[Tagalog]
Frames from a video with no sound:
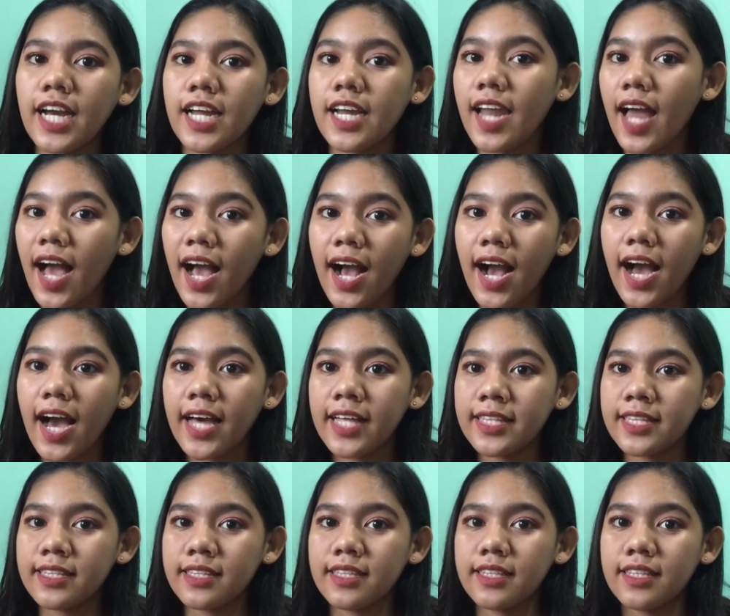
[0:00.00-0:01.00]

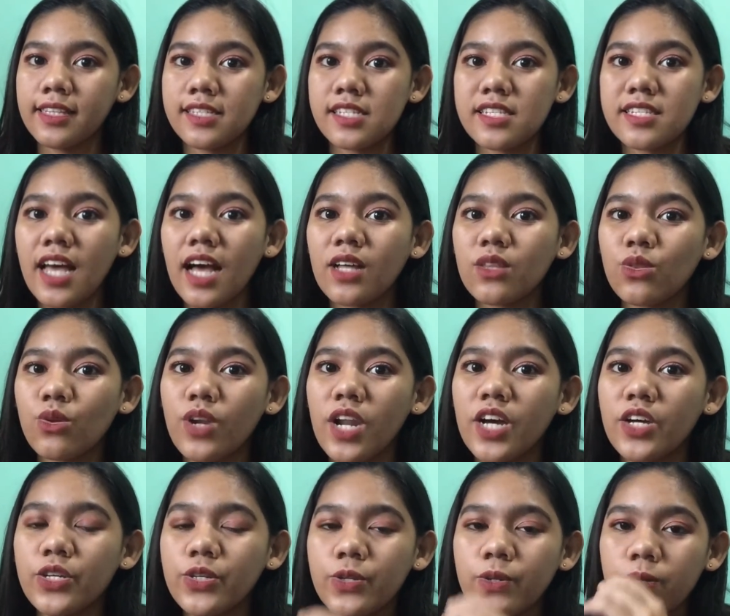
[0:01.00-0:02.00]
Kailangan sakto
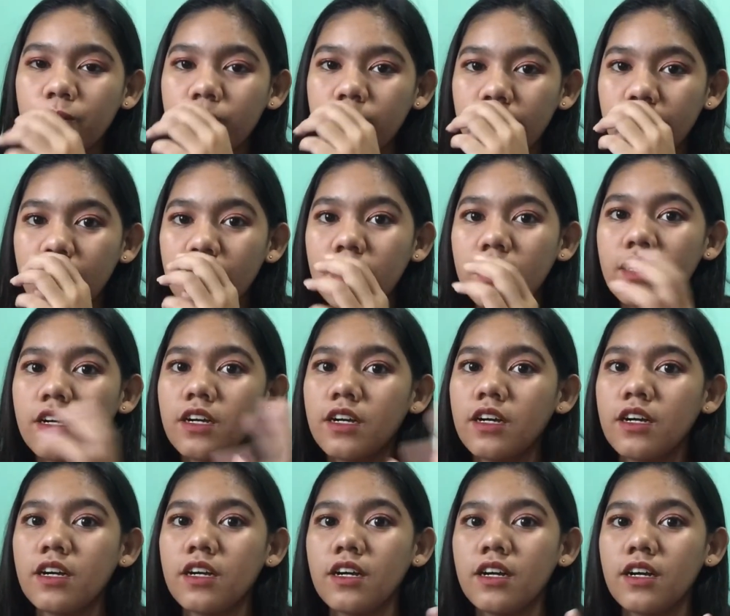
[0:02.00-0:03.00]
lang yung
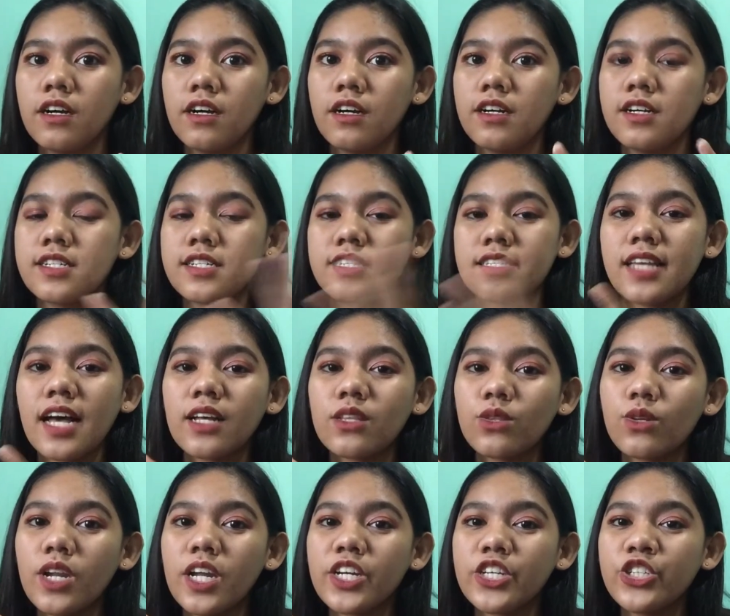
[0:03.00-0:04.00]

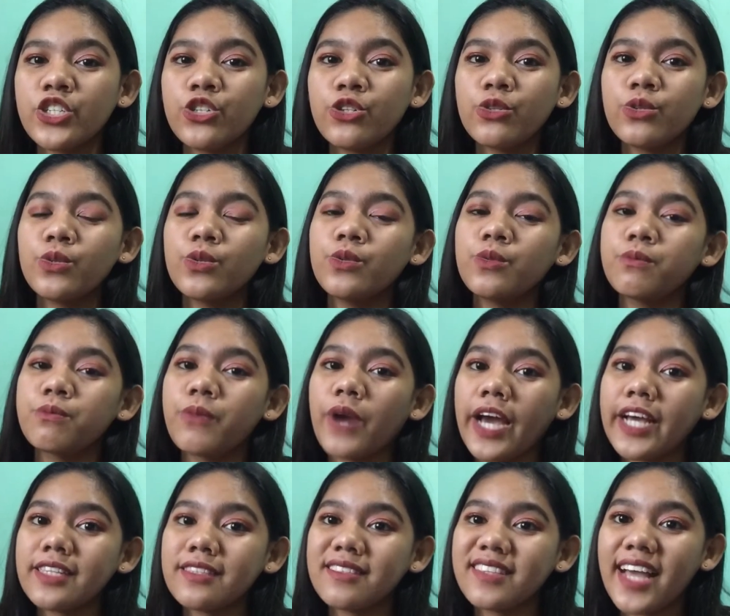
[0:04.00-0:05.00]
sakto lang yung
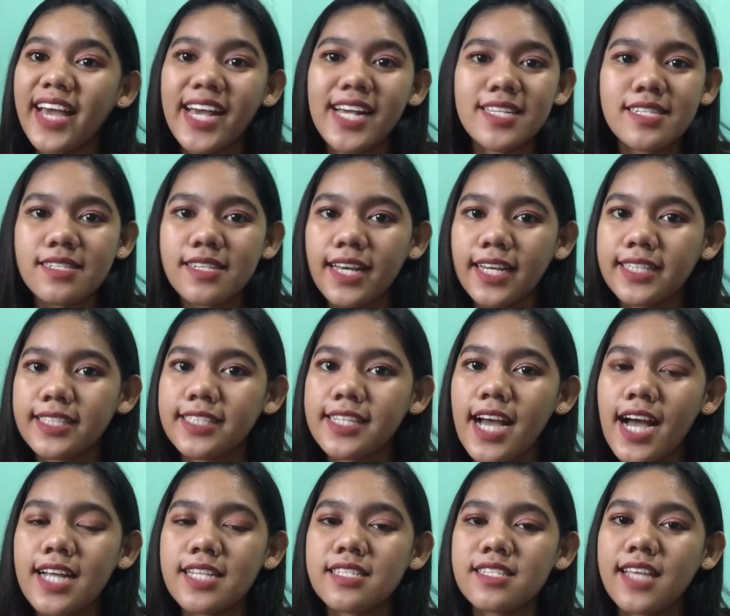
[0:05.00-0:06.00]
brightness,
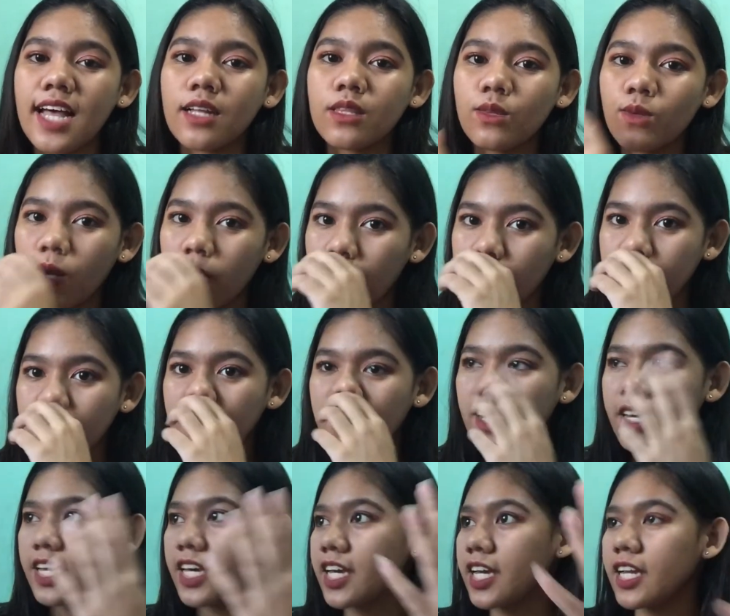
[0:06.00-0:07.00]
ganyan, sakto lang yung
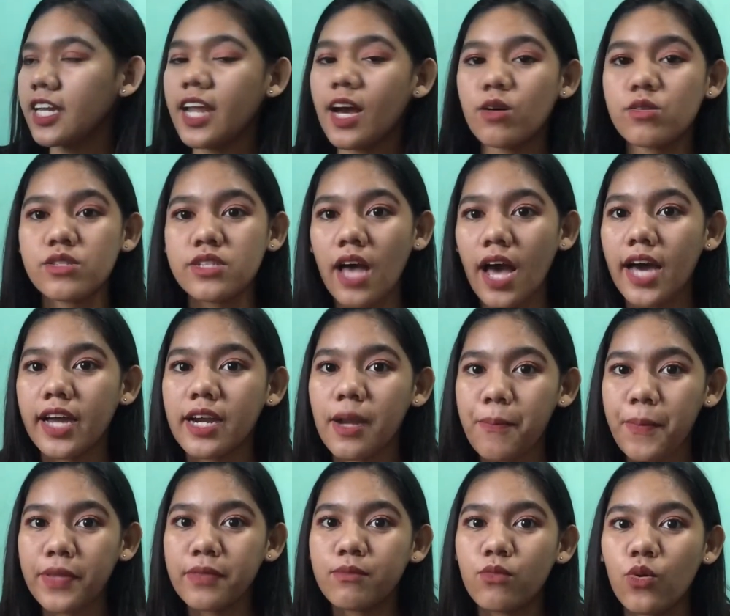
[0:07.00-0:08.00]
ilaw sa
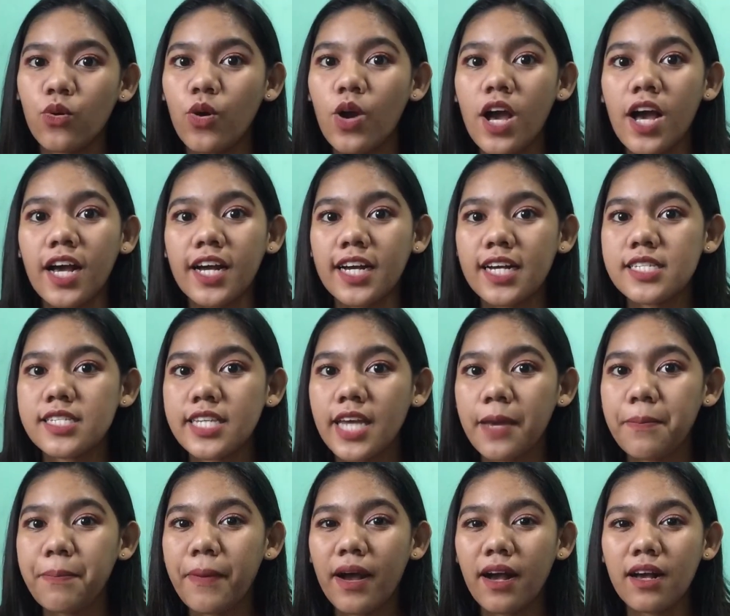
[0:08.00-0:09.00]
harapan mo.
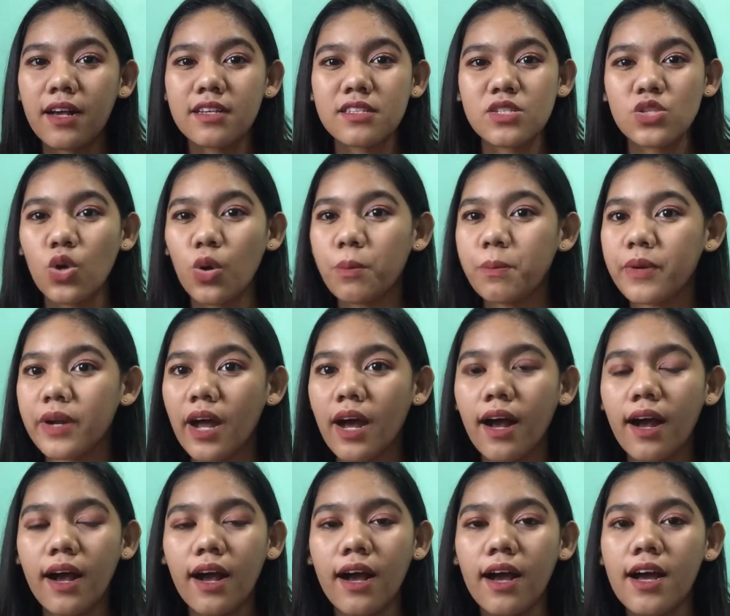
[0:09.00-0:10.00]
Kasi pag
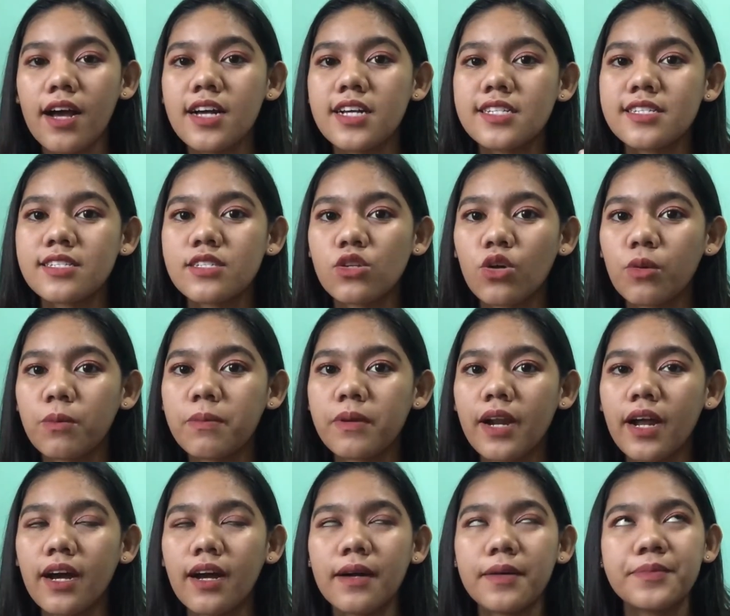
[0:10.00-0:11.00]
sobrang,
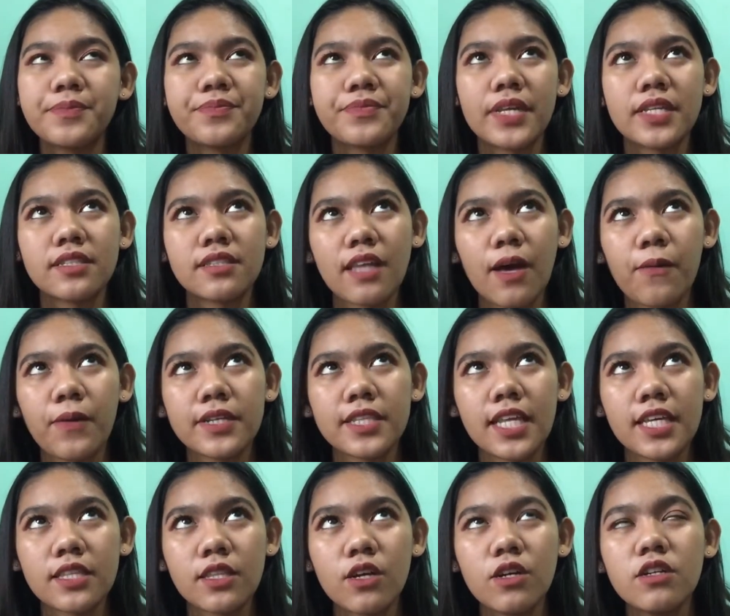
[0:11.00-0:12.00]
sobrang, ang tawag
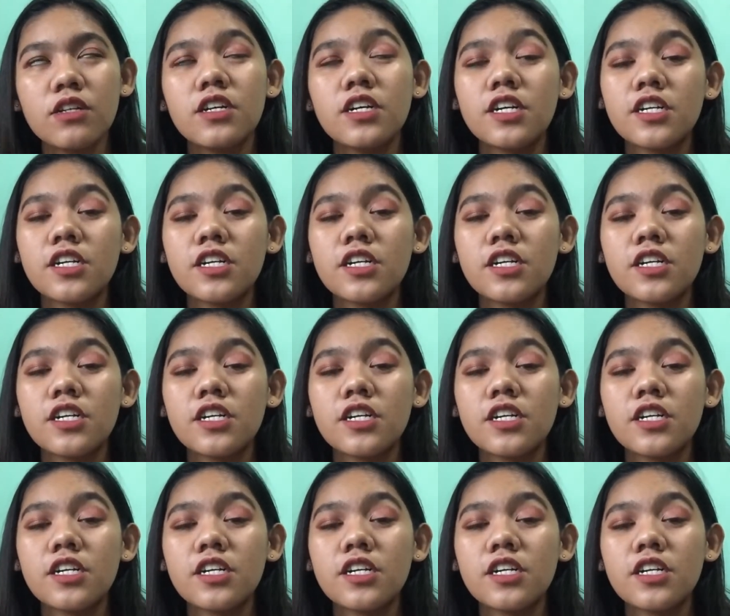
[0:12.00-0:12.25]
na ito?